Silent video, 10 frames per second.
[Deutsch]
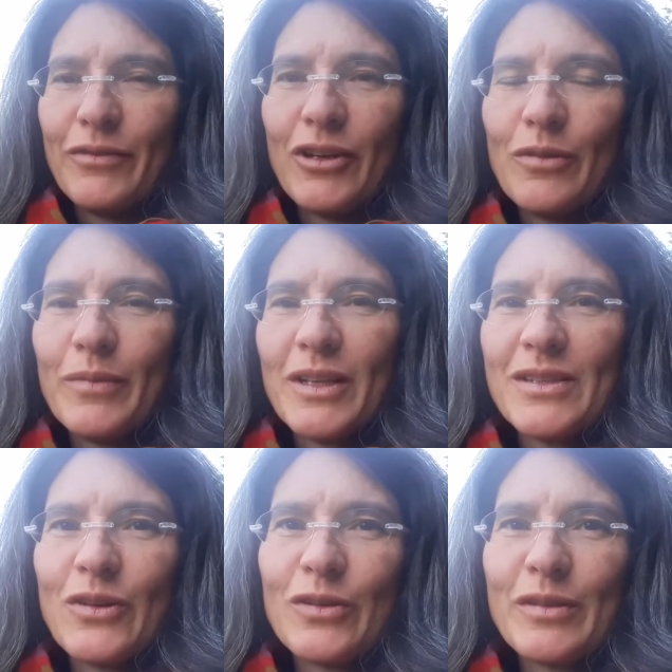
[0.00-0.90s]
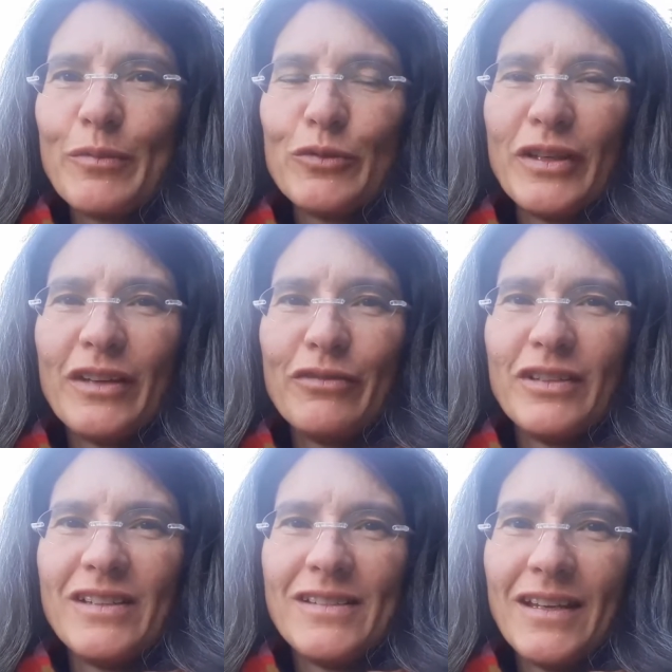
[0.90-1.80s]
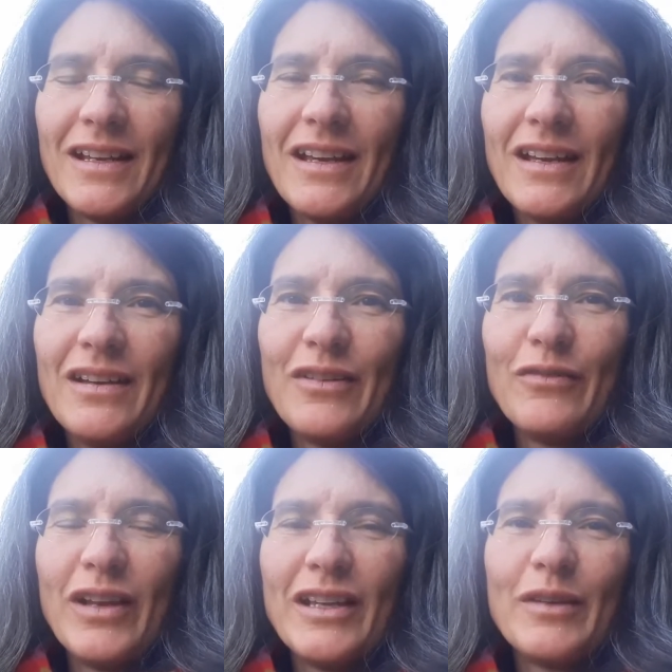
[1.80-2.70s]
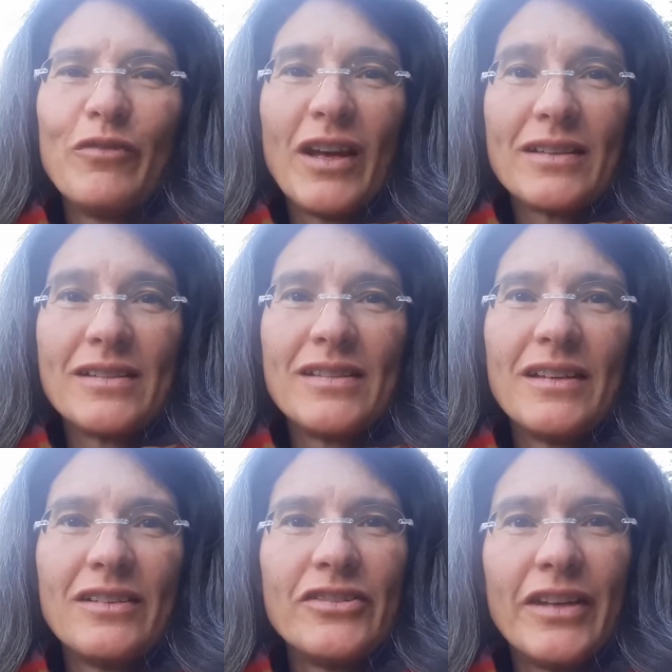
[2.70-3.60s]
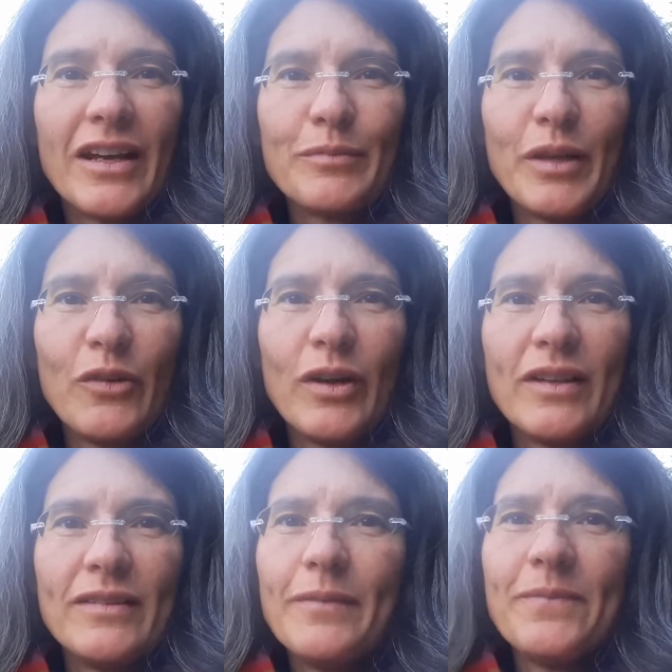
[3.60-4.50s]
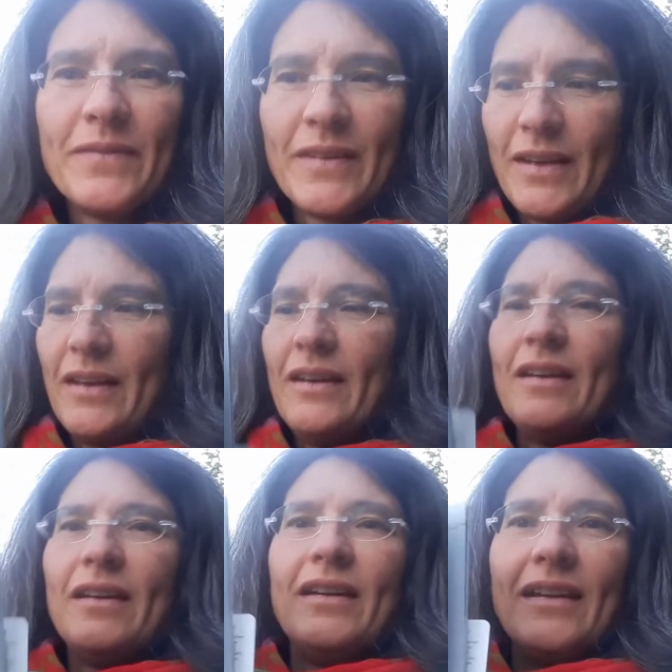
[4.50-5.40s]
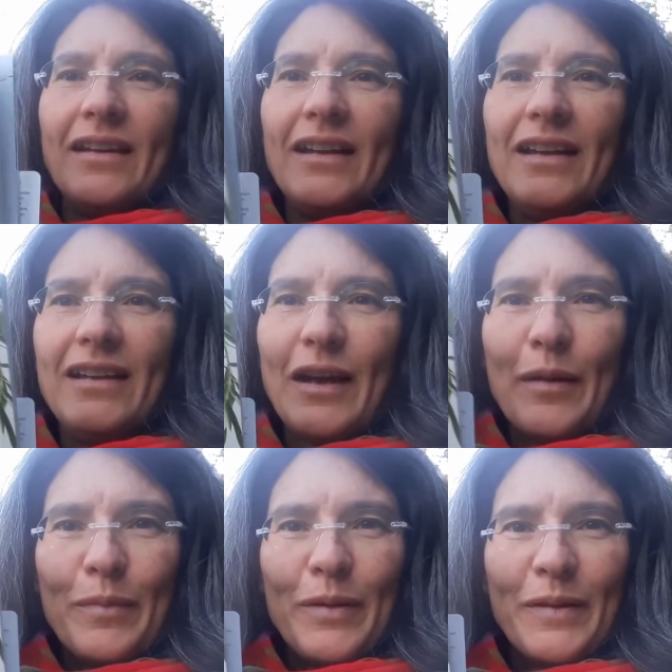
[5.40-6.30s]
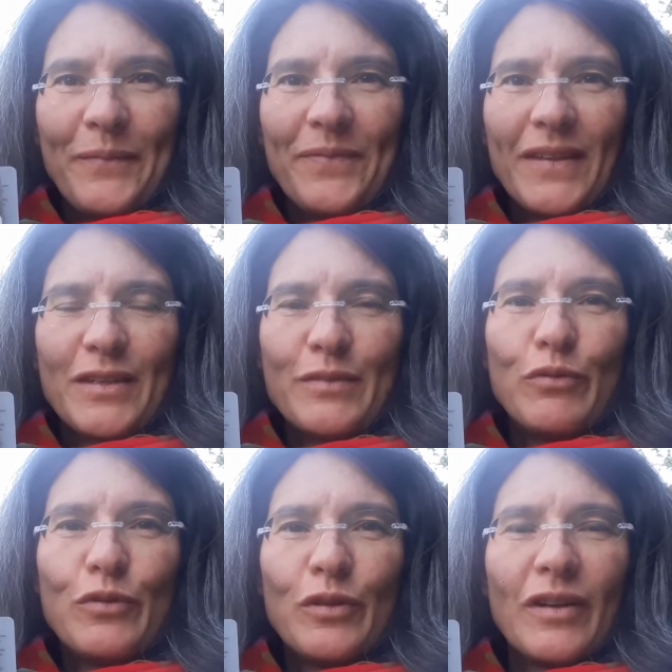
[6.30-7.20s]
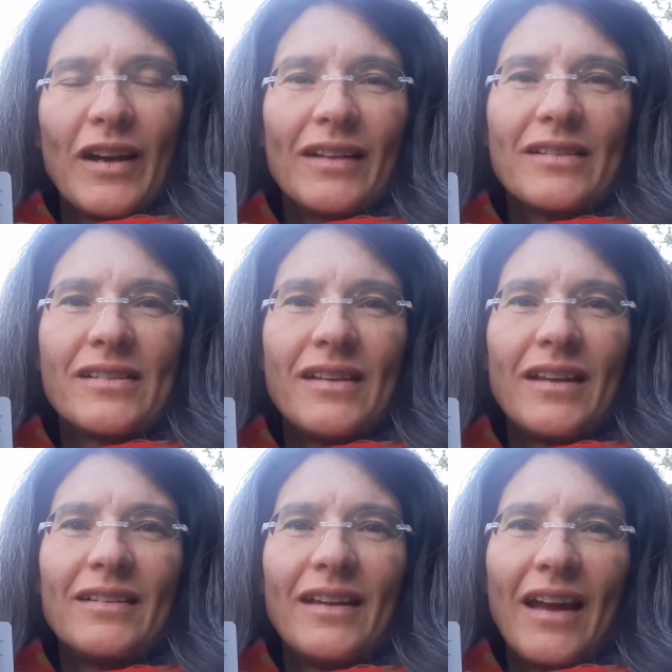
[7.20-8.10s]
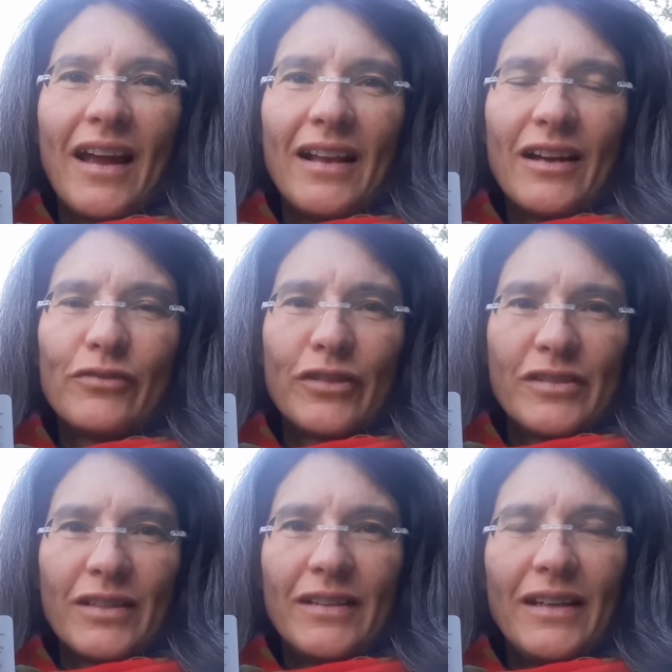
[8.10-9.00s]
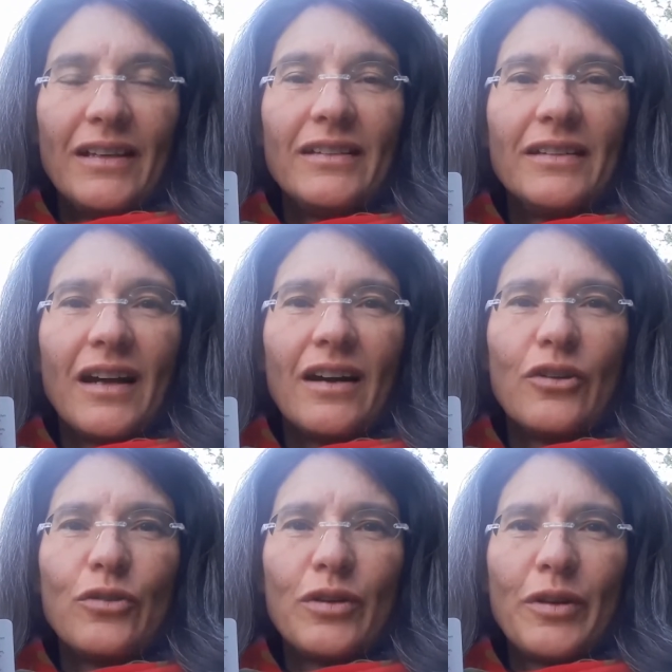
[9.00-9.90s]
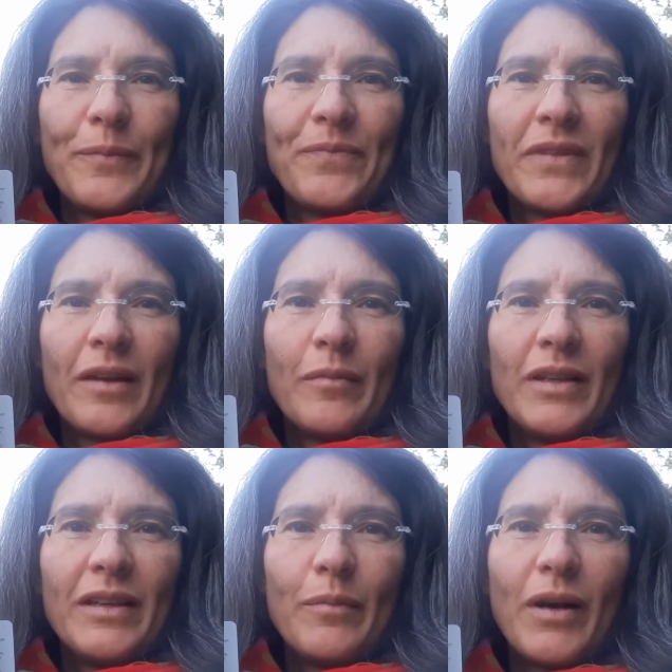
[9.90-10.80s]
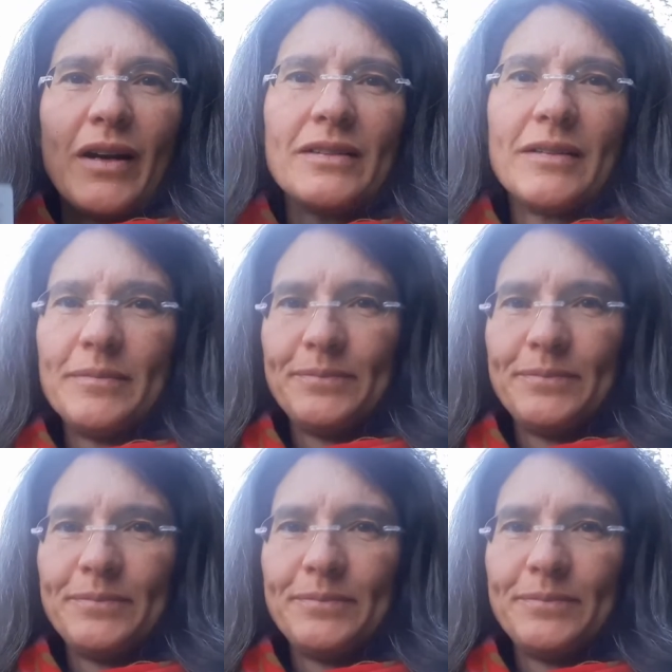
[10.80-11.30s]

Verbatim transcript: willkommen zur Hausapotheke für die Seele. Welche Pflanze stärkt mich heute? Ich habe das Buch und Kartenset Heilkraft aus der täglichen Nahrung mitgebracht